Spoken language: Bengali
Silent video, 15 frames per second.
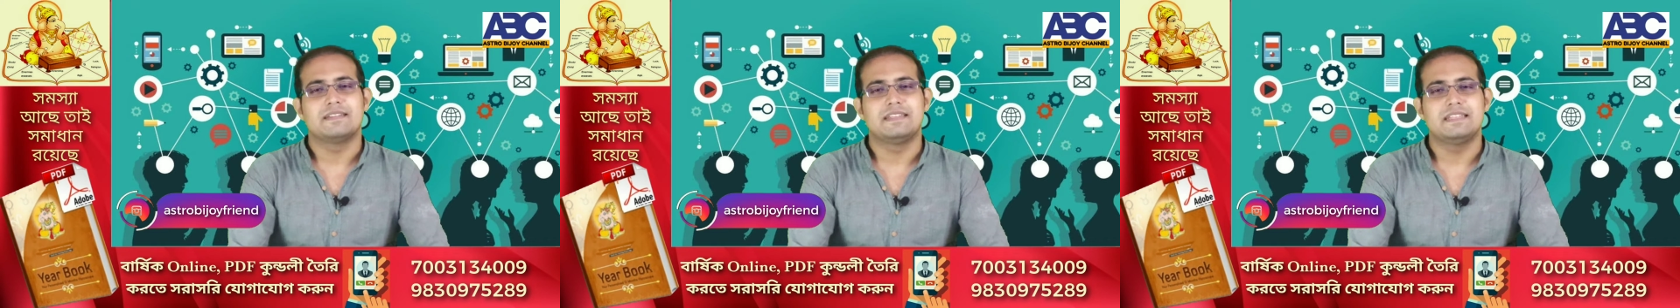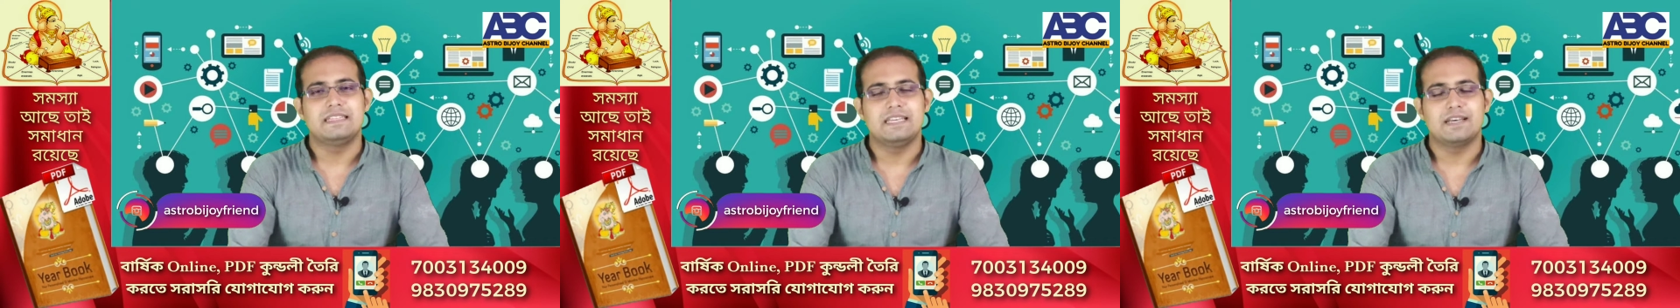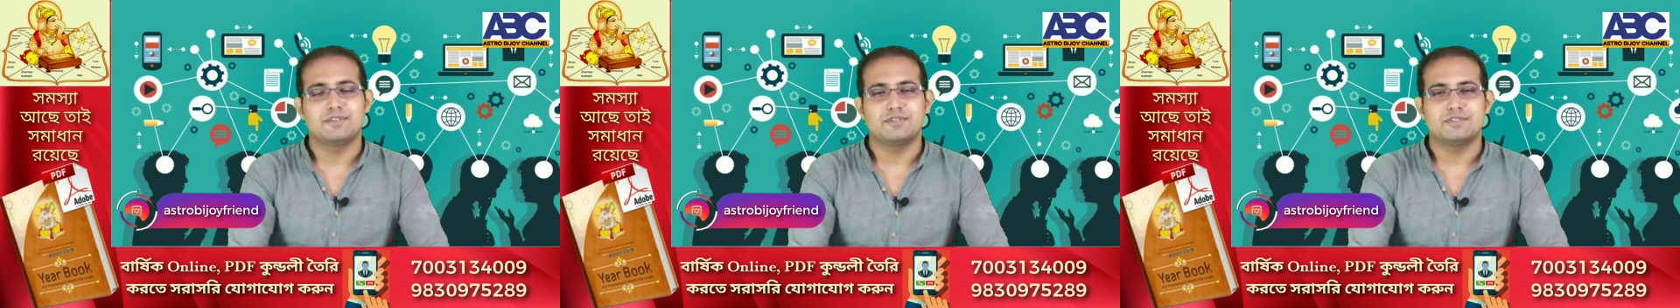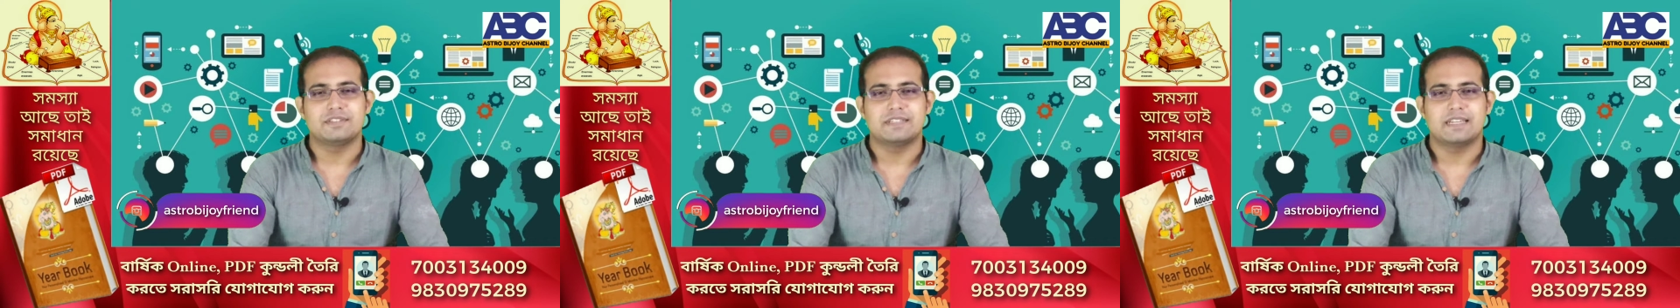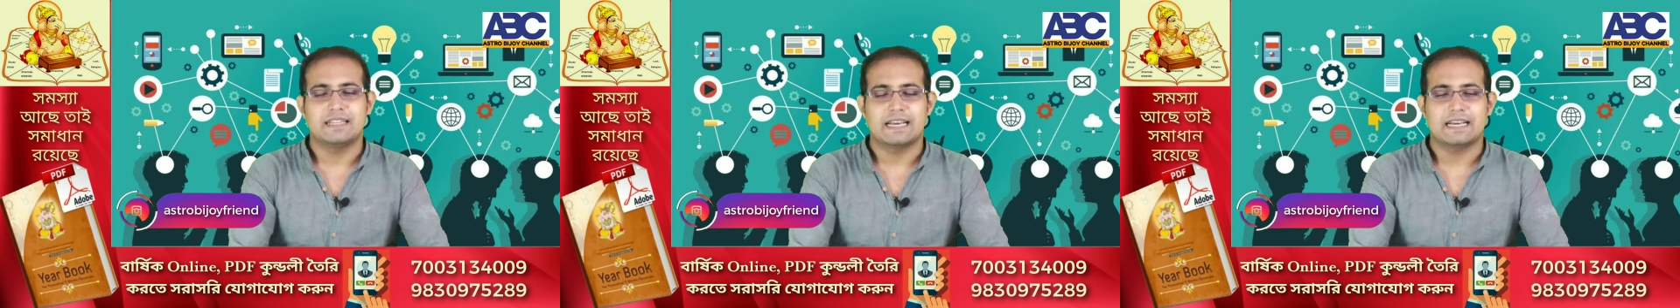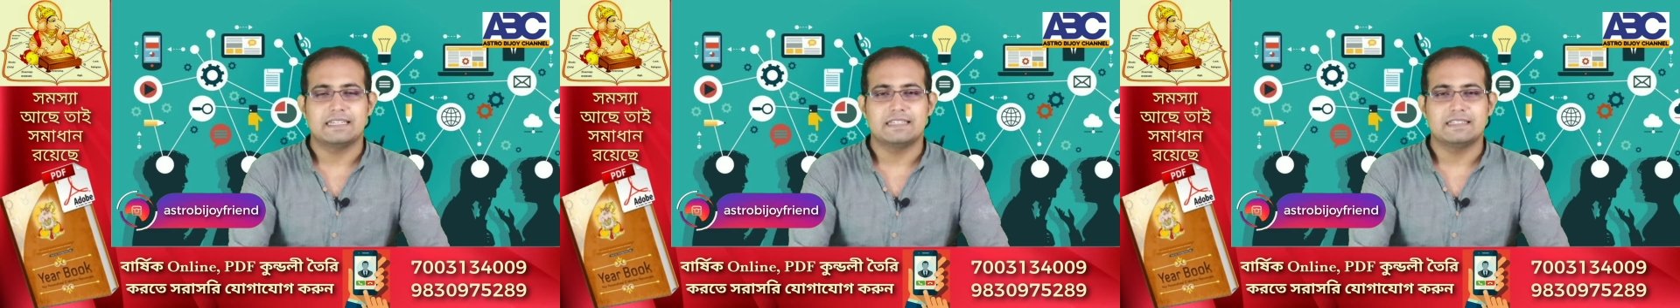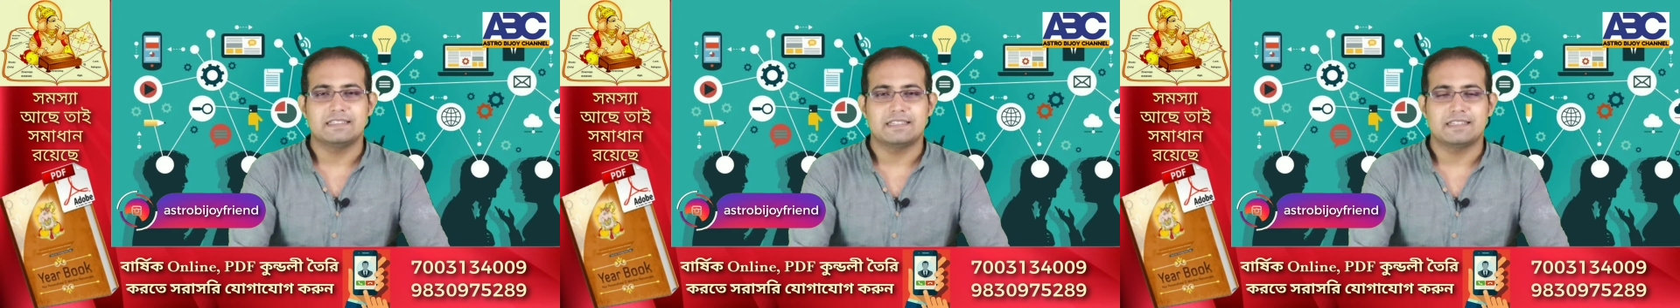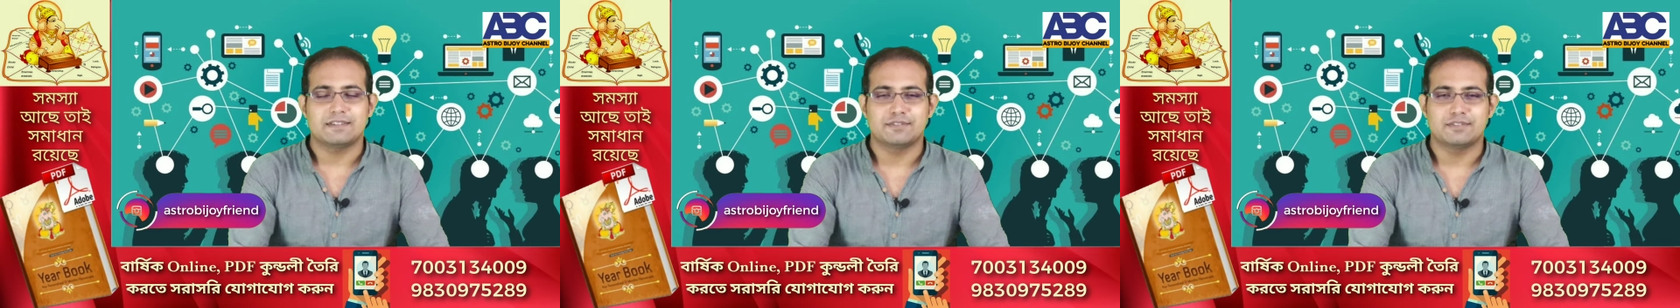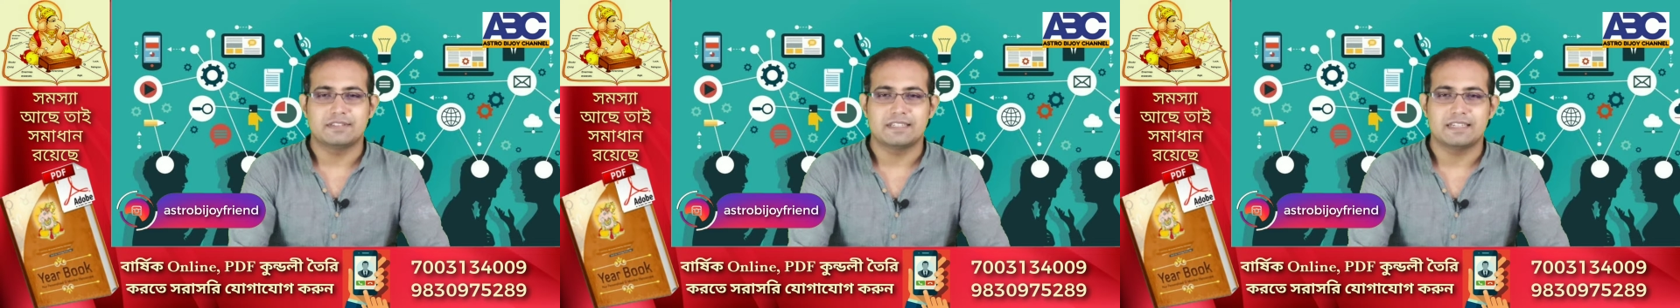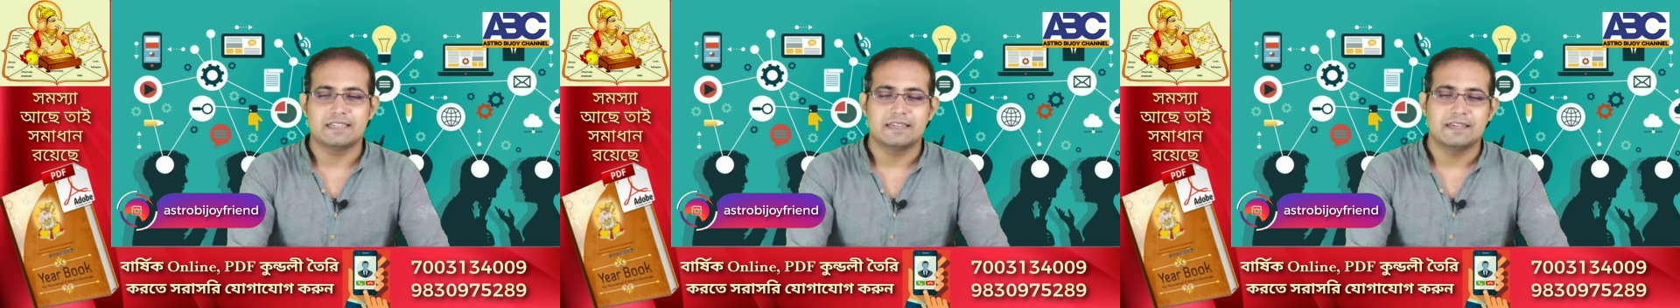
দ্বিতীয়ত যেটা দেখা যায় সেটা হচ্ছে